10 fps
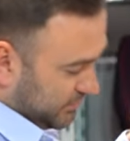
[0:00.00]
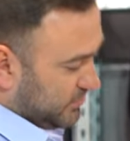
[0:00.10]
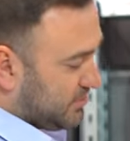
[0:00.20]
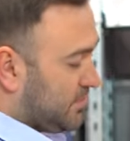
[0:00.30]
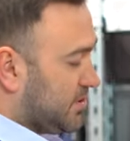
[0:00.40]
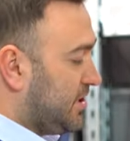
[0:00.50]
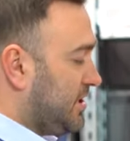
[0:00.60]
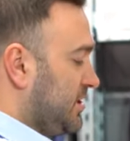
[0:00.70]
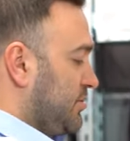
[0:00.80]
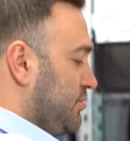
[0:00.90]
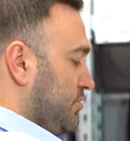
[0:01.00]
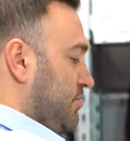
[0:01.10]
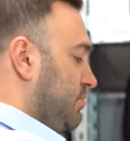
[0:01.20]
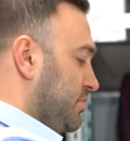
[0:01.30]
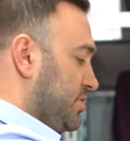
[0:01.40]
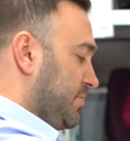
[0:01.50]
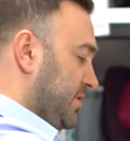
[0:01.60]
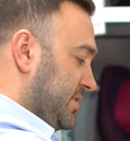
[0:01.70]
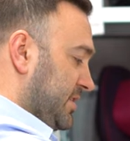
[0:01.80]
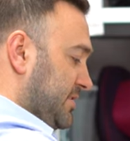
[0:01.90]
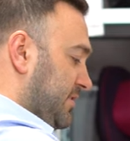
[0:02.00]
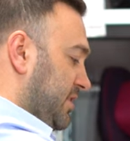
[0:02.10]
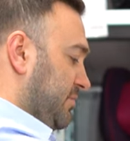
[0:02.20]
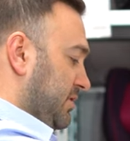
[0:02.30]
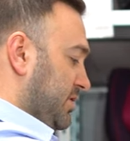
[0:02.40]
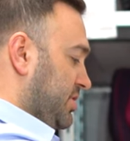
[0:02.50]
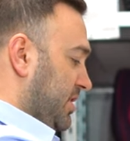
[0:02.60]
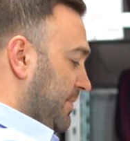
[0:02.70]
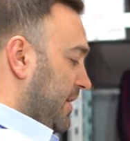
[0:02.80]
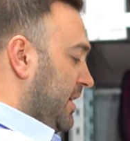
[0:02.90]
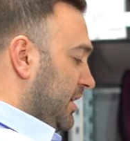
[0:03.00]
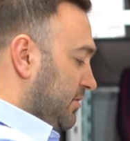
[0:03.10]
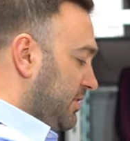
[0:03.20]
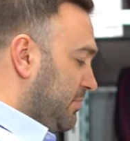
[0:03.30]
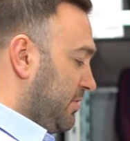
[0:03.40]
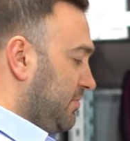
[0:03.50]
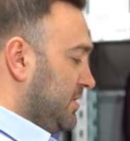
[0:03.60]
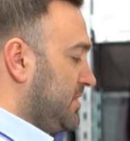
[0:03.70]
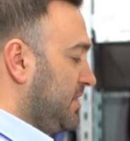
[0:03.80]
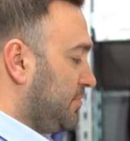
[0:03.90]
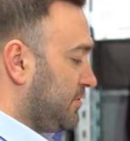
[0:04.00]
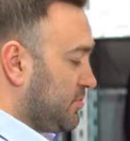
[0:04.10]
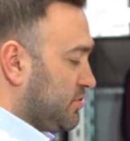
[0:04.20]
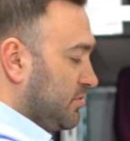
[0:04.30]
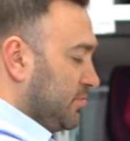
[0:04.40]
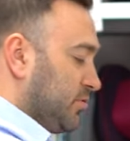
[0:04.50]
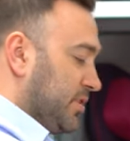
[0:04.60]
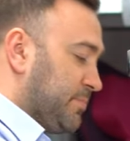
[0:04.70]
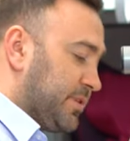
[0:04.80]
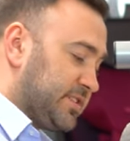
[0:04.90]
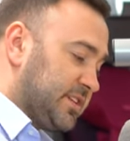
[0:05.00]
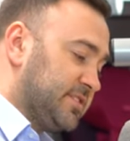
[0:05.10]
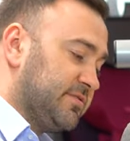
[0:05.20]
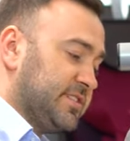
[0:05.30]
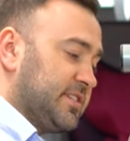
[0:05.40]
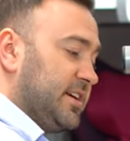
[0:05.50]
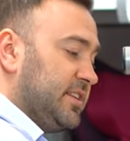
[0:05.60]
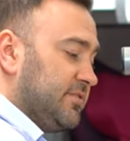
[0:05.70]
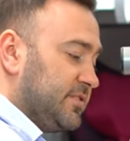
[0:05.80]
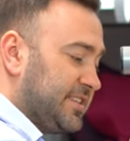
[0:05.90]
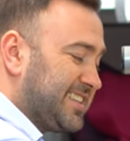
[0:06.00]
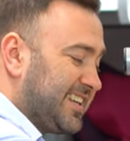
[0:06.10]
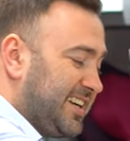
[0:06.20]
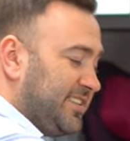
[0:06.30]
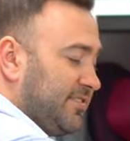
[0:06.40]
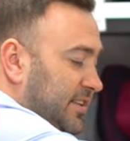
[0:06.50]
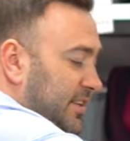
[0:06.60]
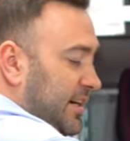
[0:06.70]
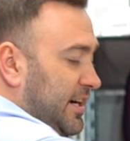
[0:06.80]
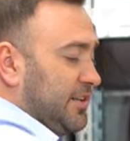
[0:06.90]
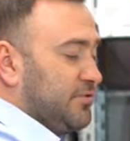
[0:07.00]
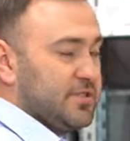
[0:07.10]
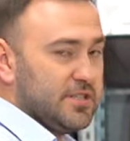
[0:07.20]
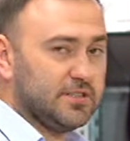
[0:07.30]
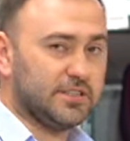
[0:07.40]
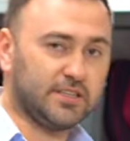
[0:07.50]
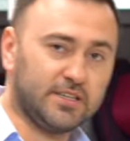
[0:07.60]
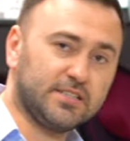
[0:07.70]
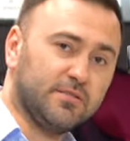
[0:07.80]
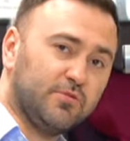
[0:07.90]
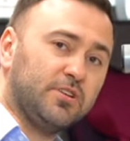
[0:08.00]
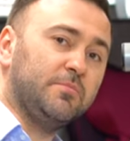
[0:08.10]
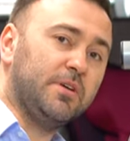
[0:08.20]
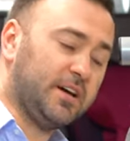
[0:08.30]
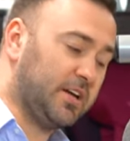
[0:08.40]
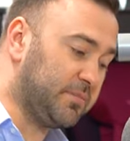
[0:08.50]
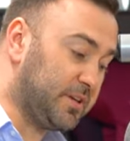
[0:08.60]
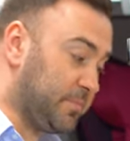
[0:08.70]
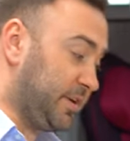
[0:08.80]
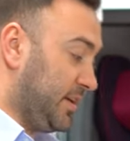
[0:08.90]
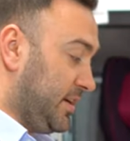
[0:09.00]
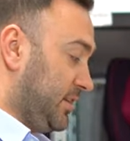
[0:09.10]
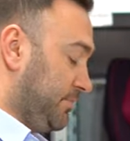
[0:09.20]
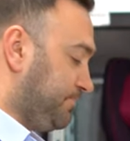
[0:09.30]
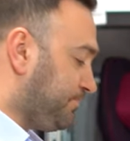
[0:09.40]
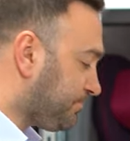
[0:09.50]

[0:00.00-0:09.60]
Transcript: высвобождается еще чуть больше пространства для малыша. Но ну, я бы его оставил, потому что он много пространства не, складывает, не скрадывает, а оно делает кресло более мягким и приятным.